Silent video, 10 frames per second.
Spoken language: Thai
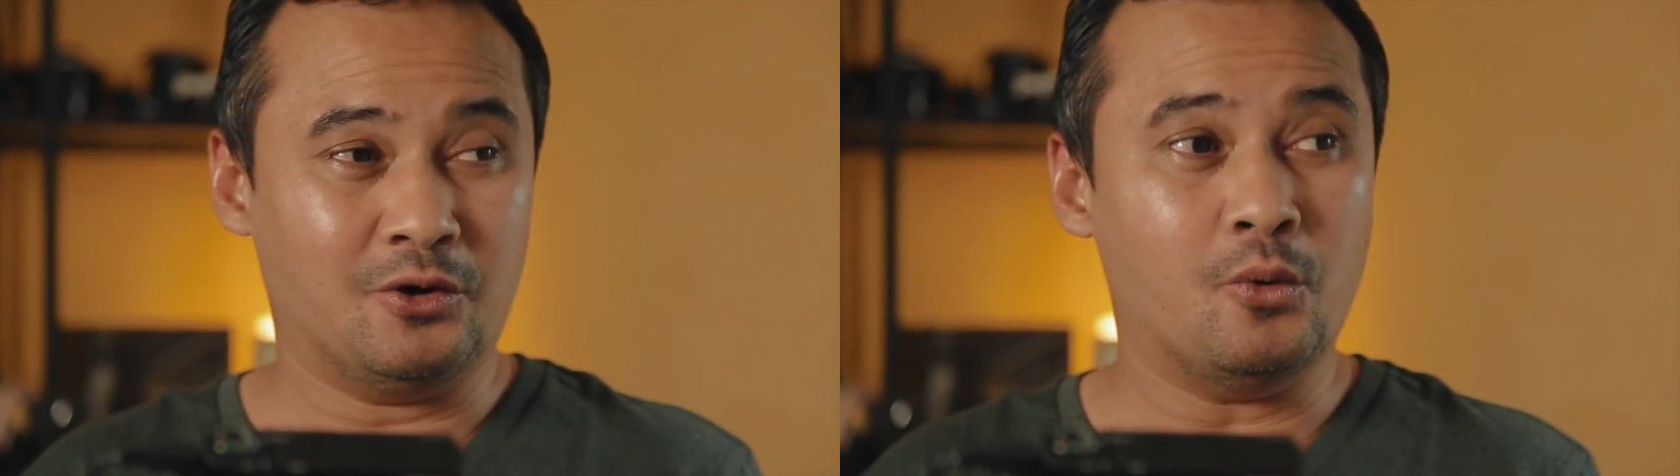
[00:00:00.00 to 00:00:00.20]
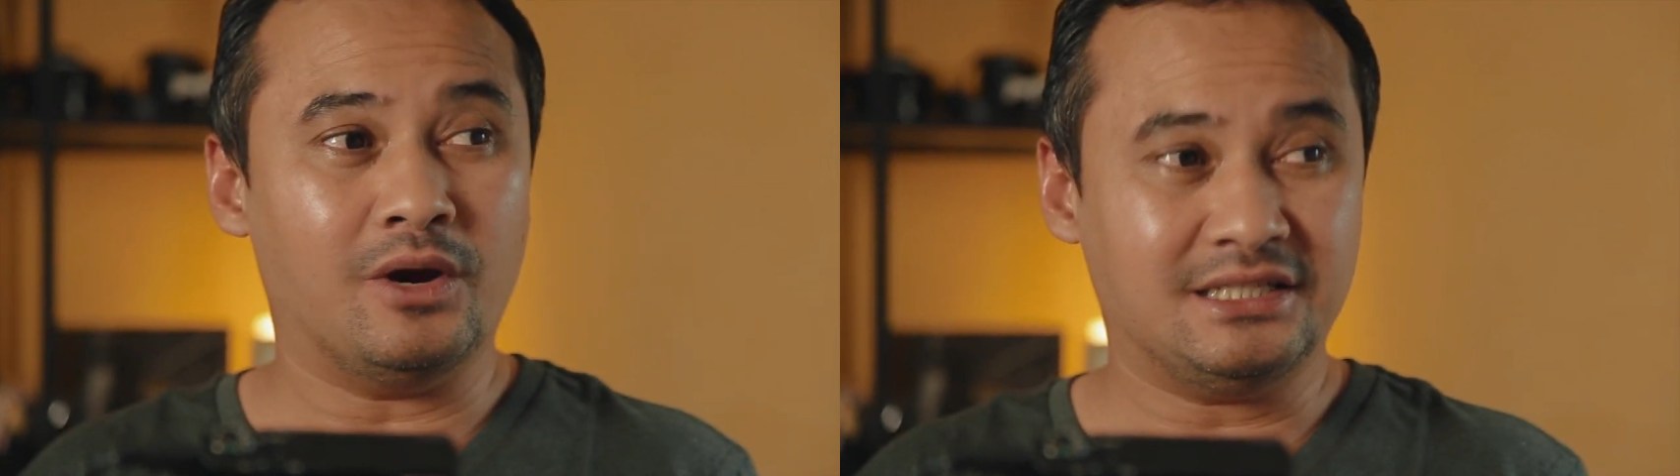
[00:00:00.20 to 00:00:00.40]

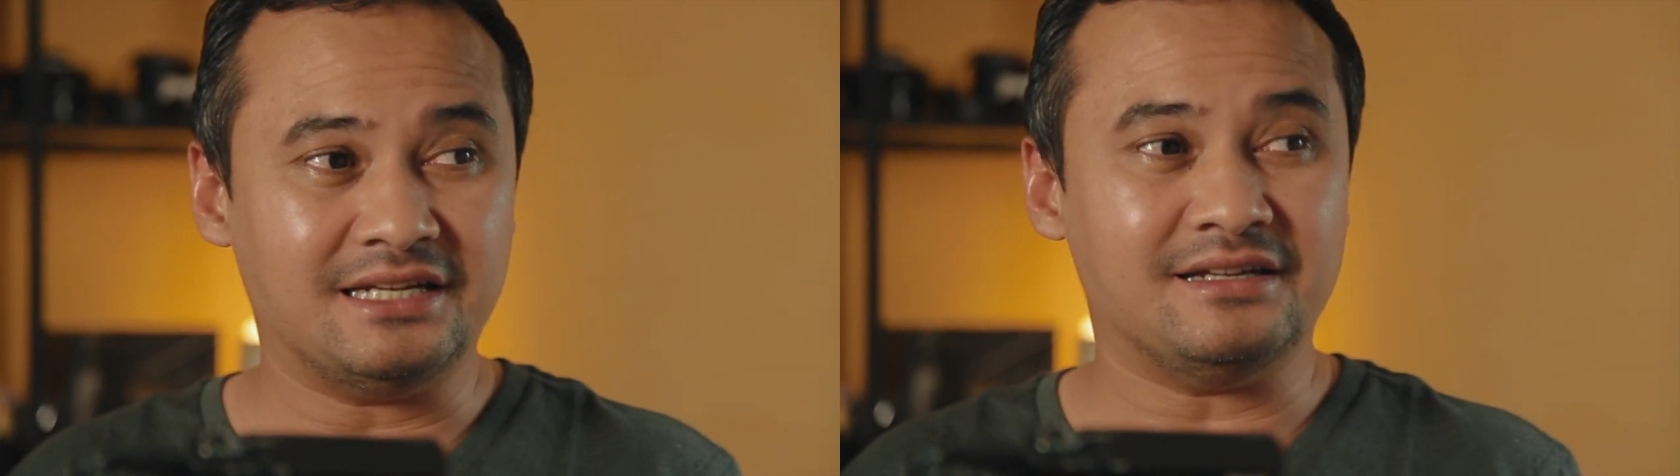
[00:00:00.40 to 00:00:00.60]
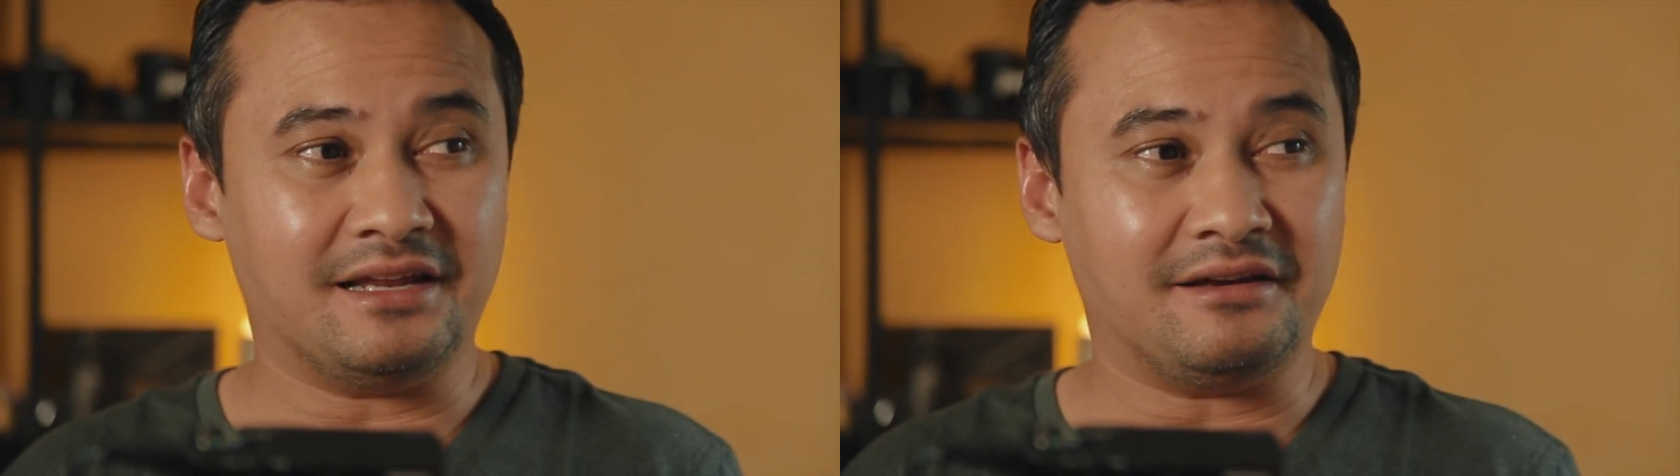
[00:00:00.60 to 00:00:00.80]
ดูแล้วจะ
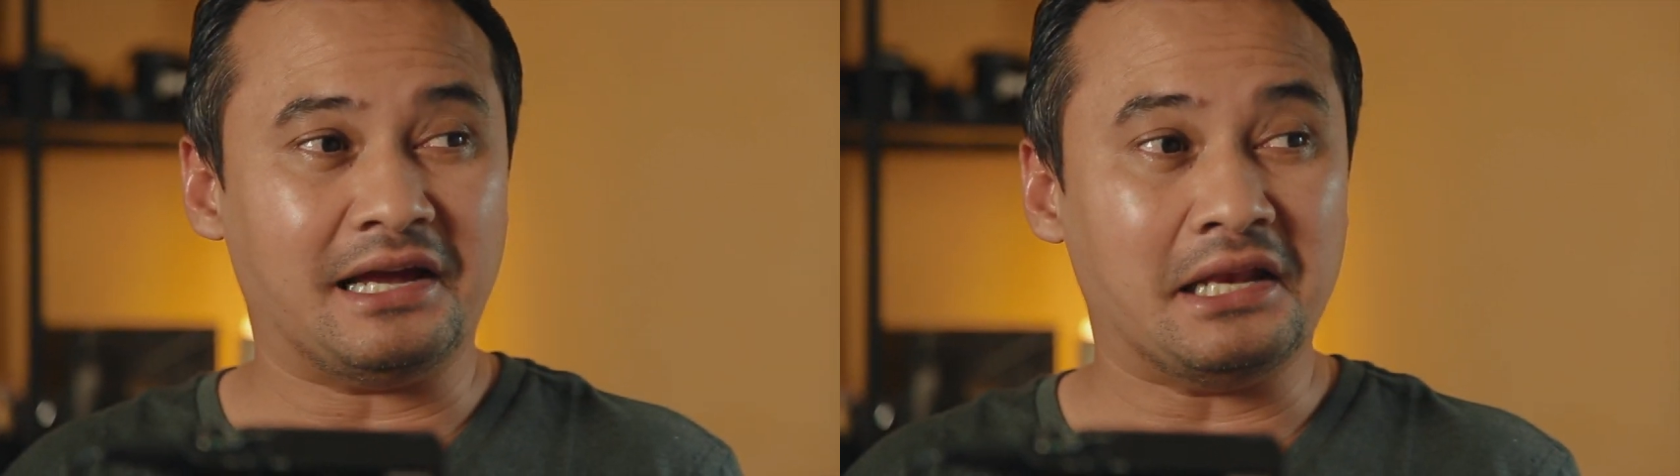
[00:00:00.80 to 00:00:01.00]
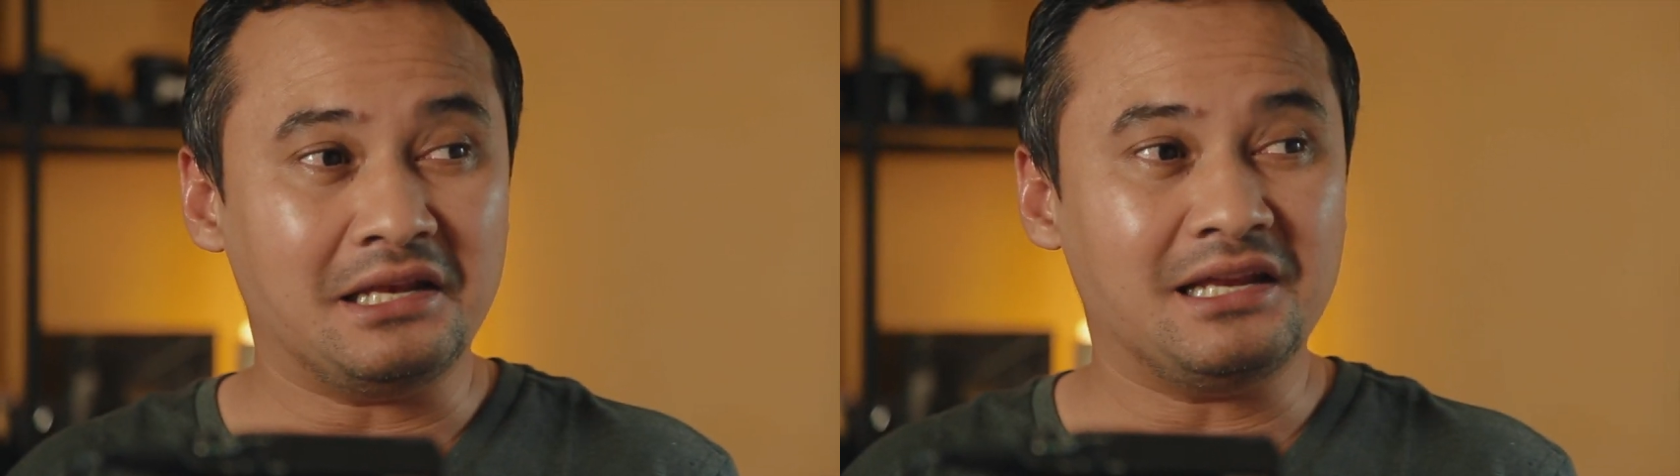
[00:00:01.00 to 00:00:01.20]
เหนื่อยเหนื่อ
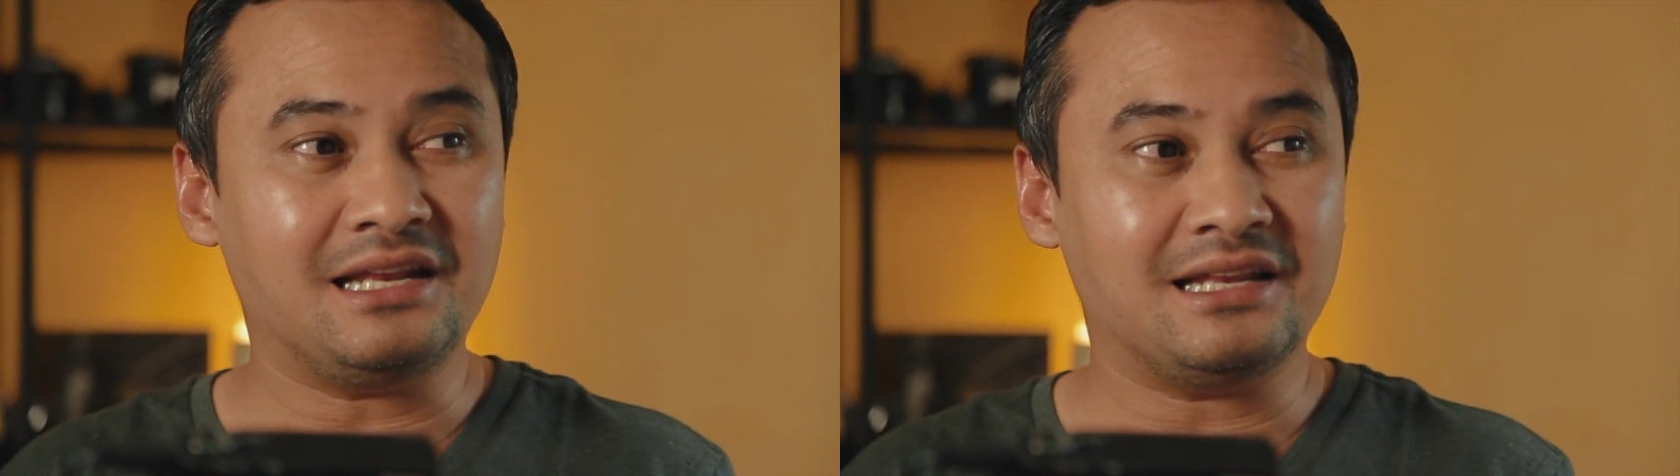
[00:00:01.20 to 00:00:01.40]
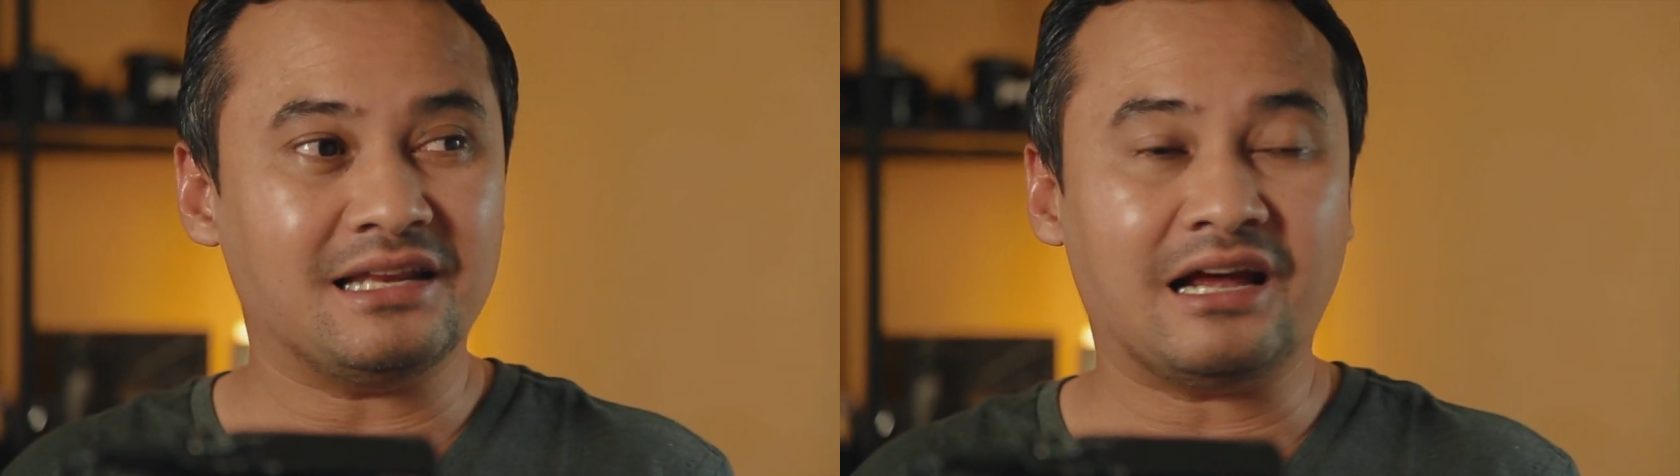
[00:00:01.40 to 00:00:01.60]
ยนิ
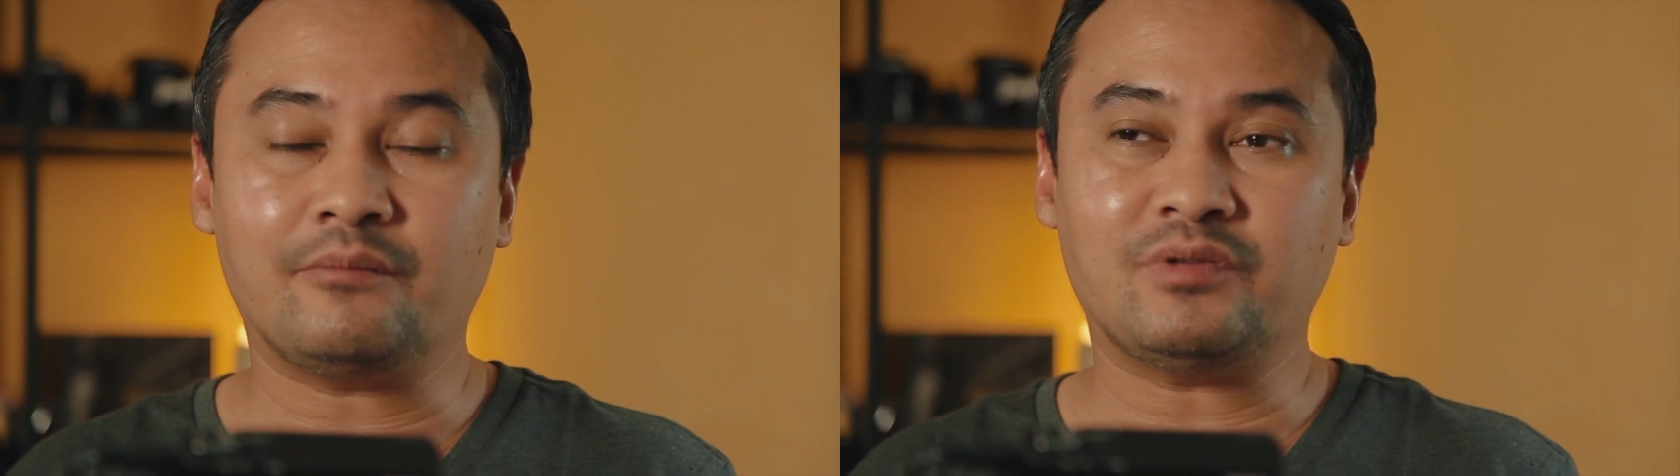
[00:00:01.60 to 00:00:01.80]
ดๆนะครับ